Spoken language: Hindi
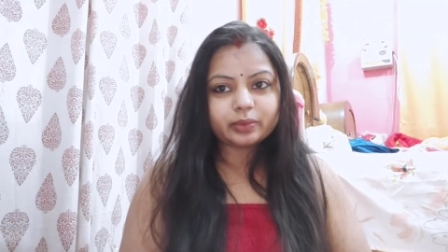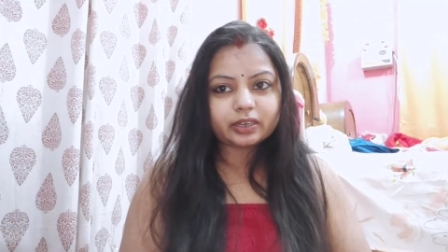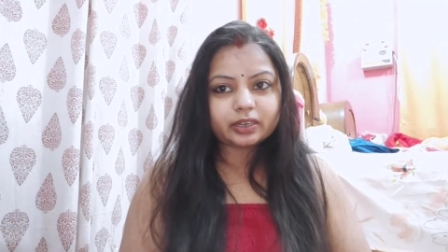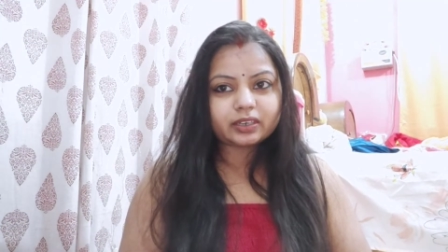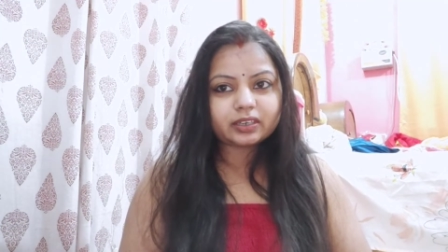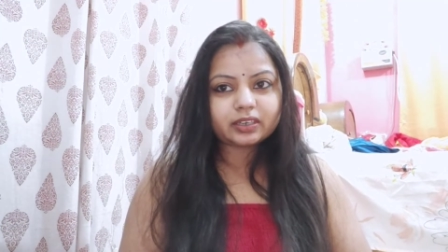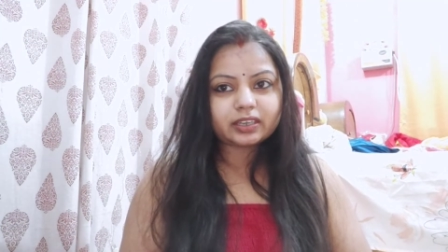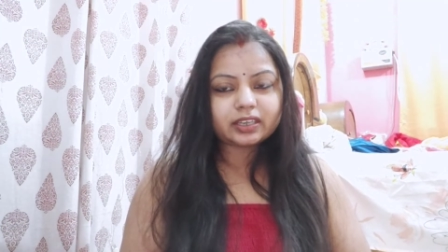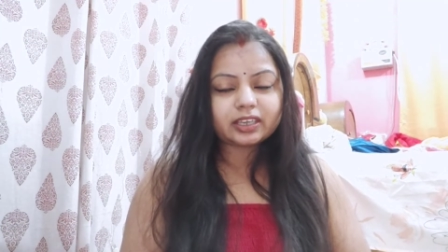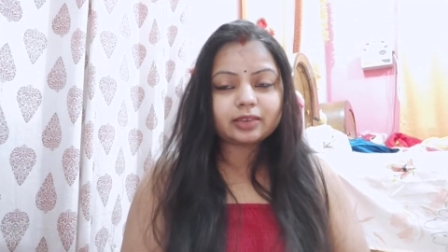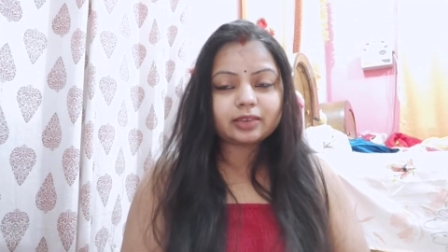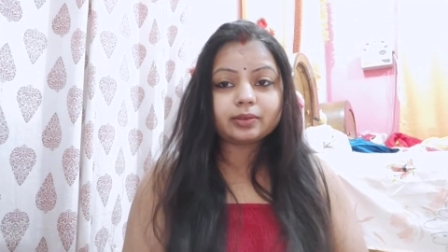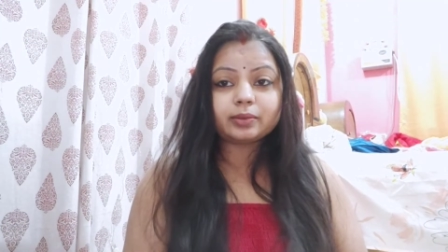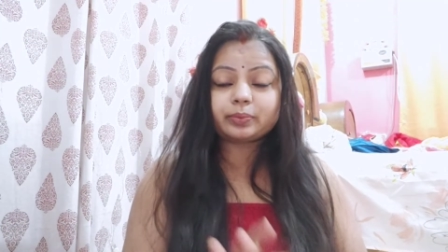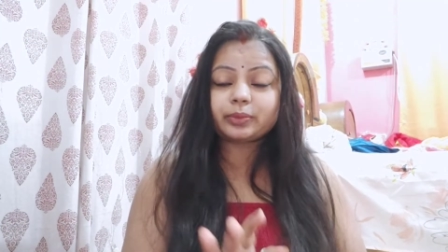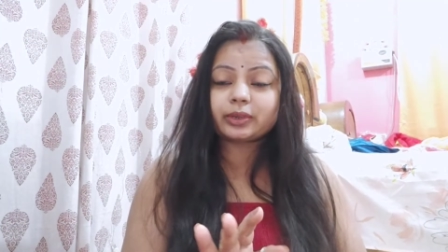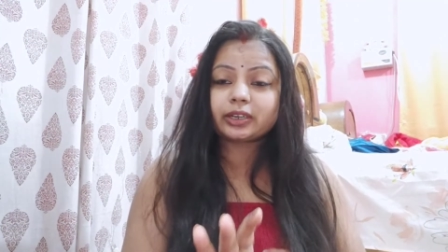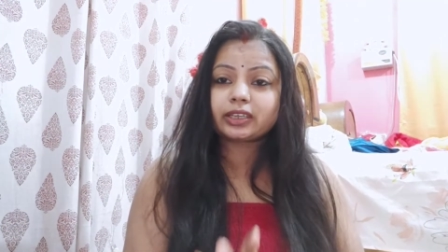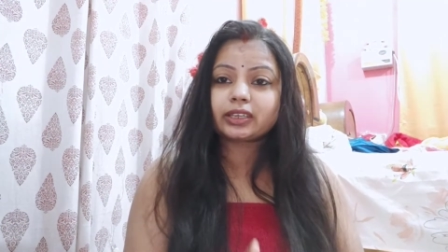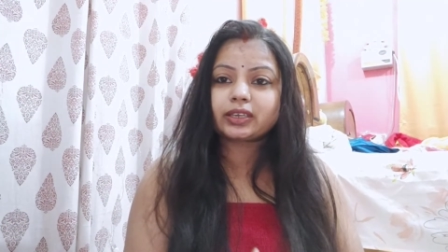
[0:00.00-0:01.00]
पढ़ रही है अभी
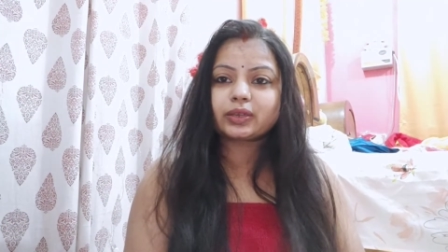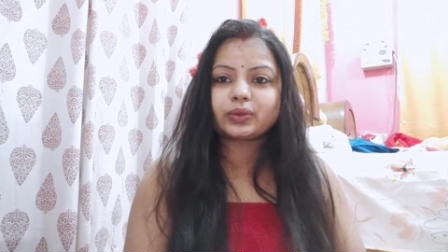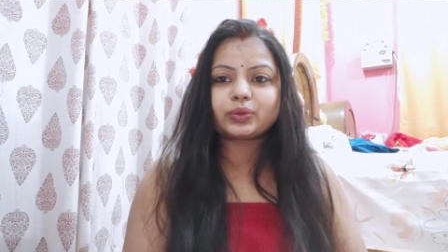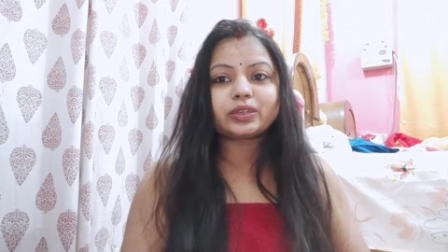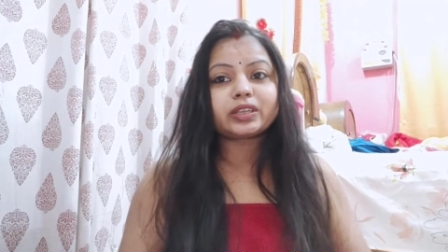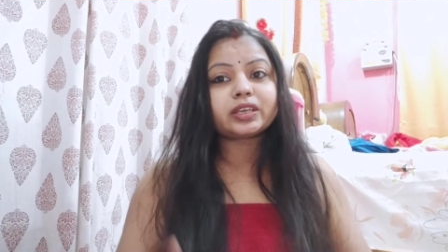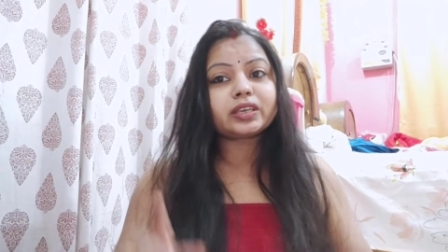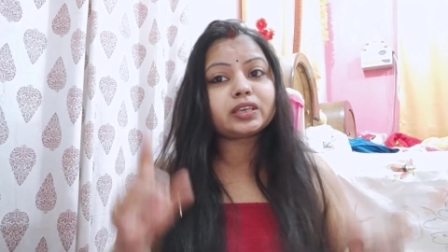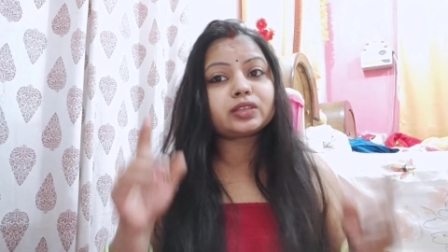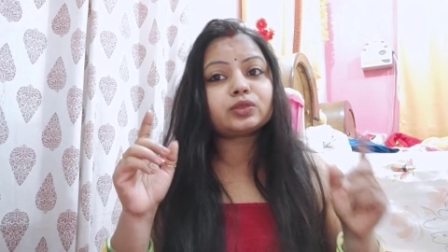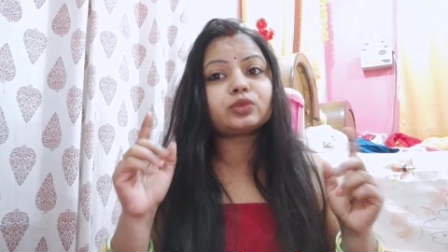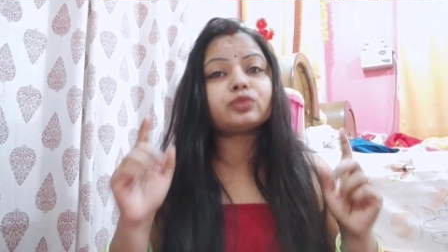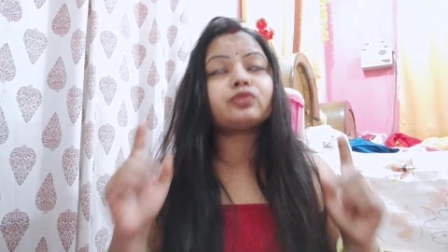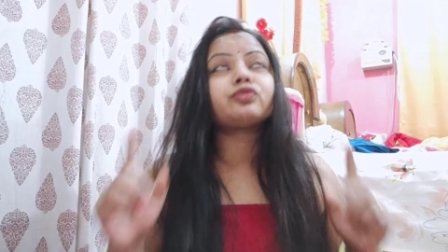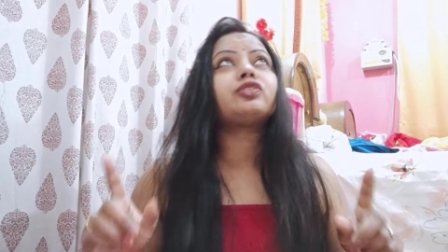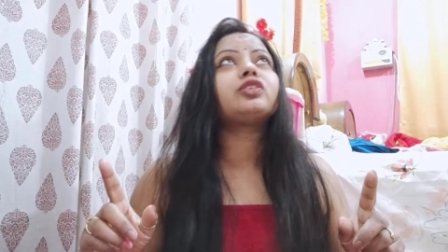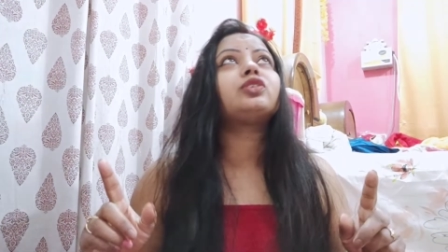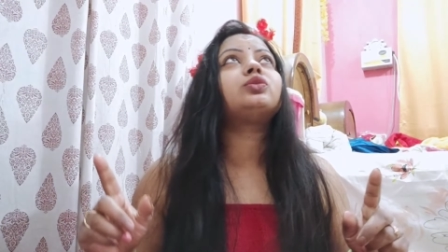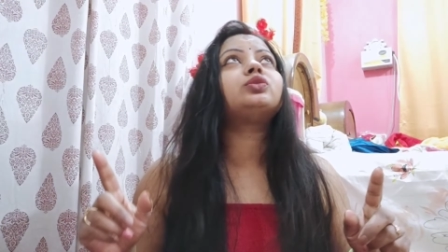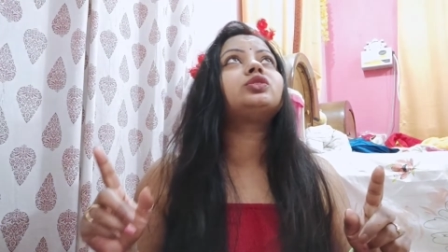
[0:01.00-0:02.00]
पढ़ के उठेगी तो
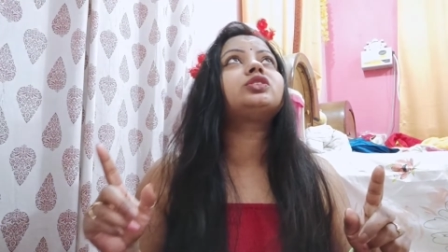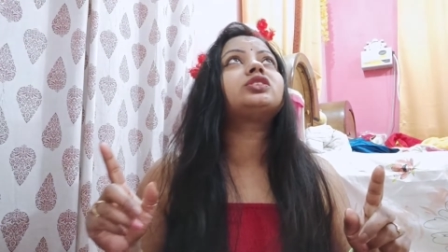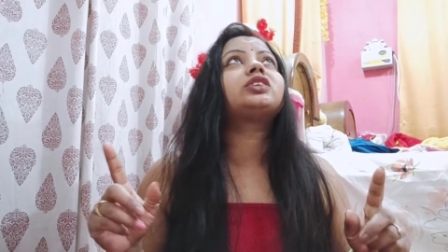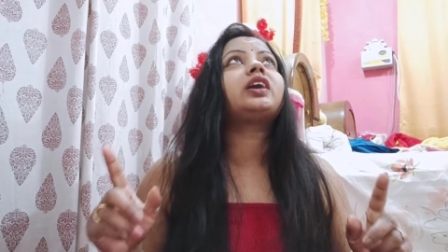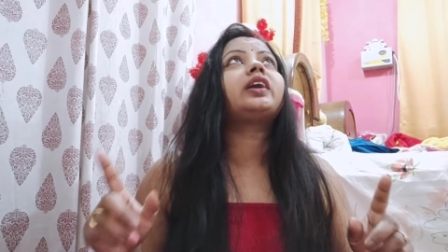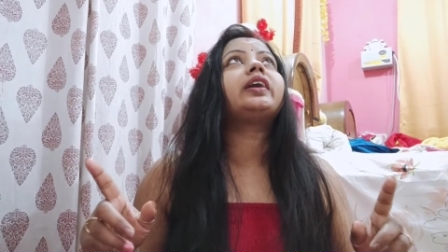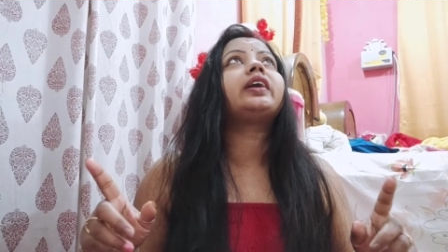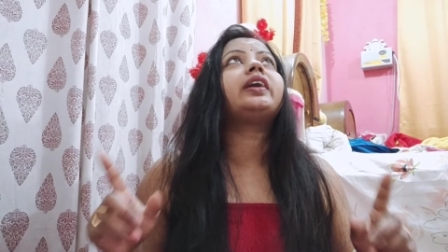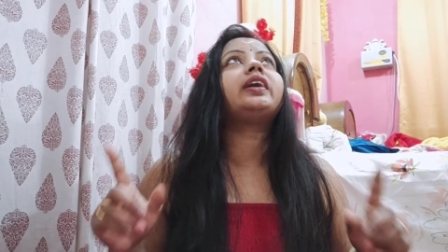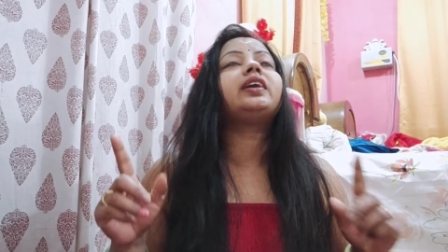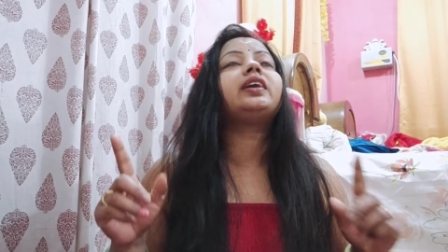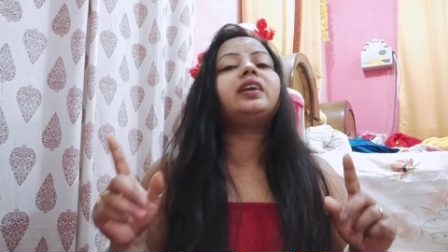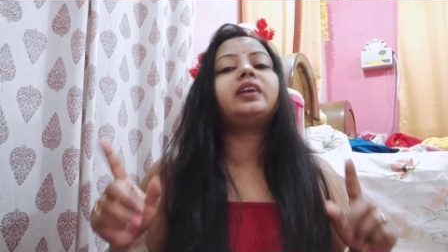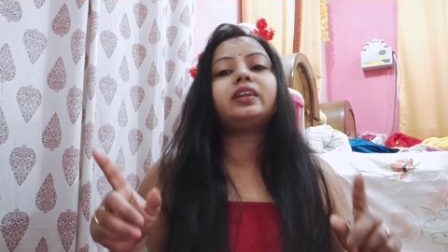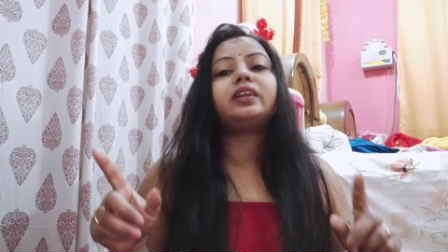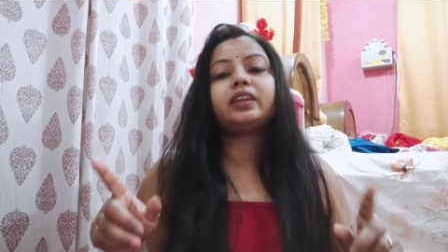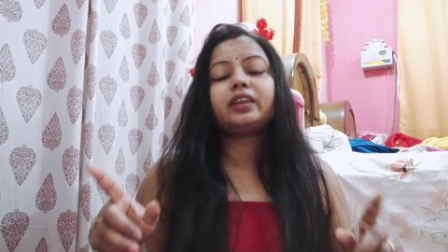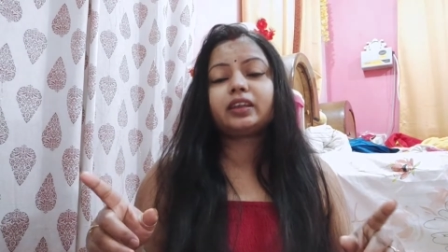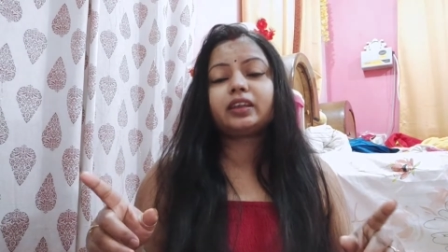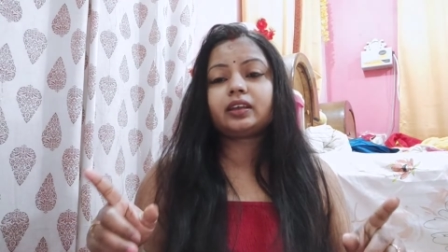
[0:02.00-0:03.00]
फिर उसका एक
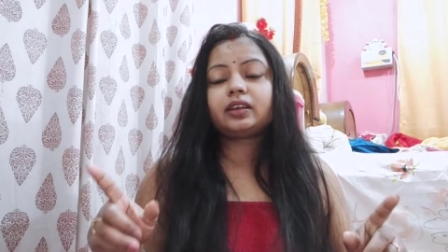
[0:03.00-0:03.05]
घंटे